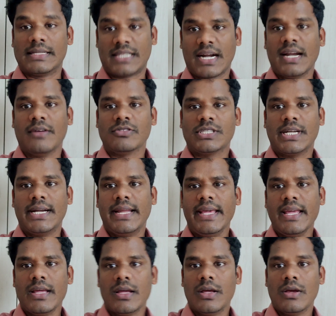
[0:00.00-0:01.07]
అందరికీ నమస్తే అండి
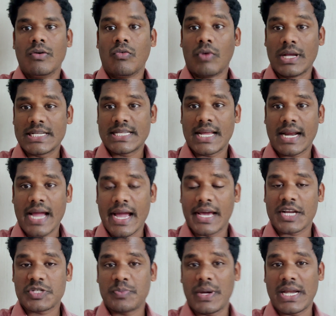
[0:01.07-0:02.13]
వైఎస్ఆర్
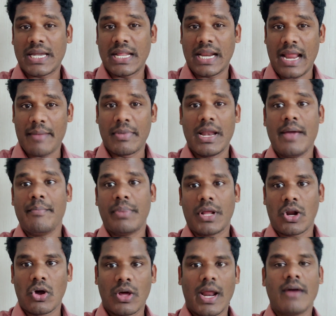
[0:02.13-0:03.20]
కాంగ్రెస్ పార్టీ రెబల్ ఎంపీ
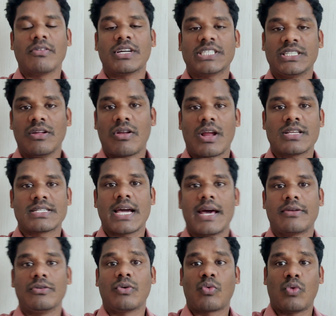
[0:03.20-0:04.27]
రఘురామ కృష్ణరాజు
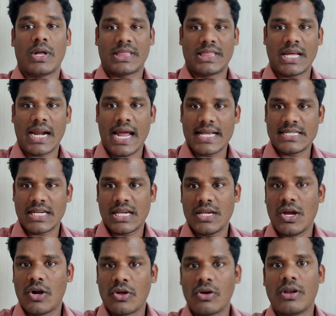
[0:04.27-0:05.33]
గారు కొత్త
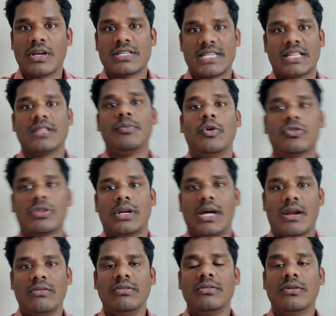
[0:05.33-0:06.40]
రాజకీయ అడుగులకు
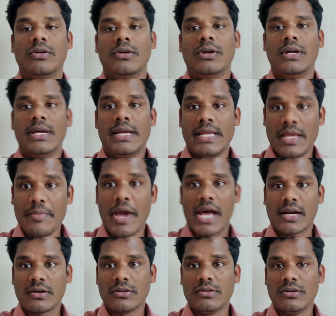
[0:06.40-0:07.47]
సిద్ధమవుతున్నారు ఈ
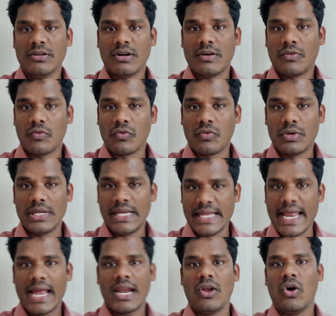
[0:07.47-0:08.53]
మేరకు ఈ
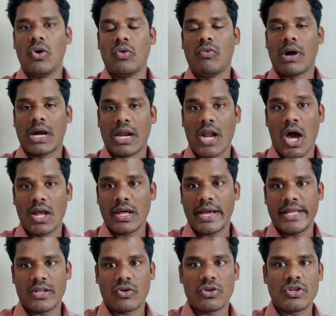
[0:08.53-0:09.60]
నెలలో ఒక
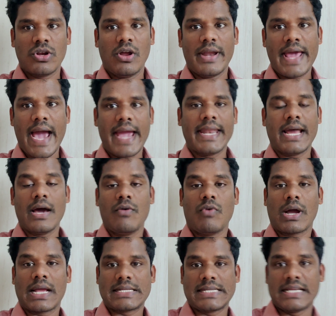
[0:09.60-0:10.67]
నాలుగైదు రోజుల్లోనే ఆయన
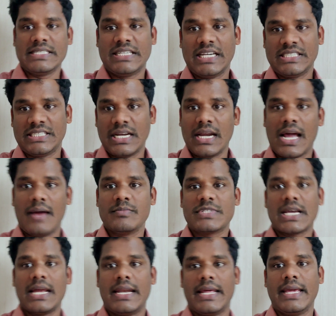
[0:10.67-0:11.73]
ఒక సెన్సేషనల్
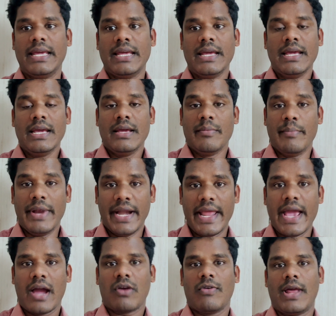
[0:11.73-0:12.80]
అంశాన్ని
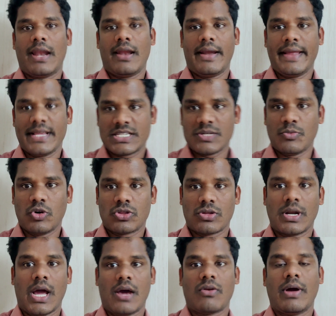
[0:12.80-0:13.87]
మీడియాకు
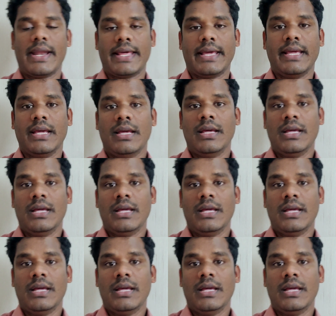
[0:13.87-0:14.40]
వెల్లడించబోతున్నారు అని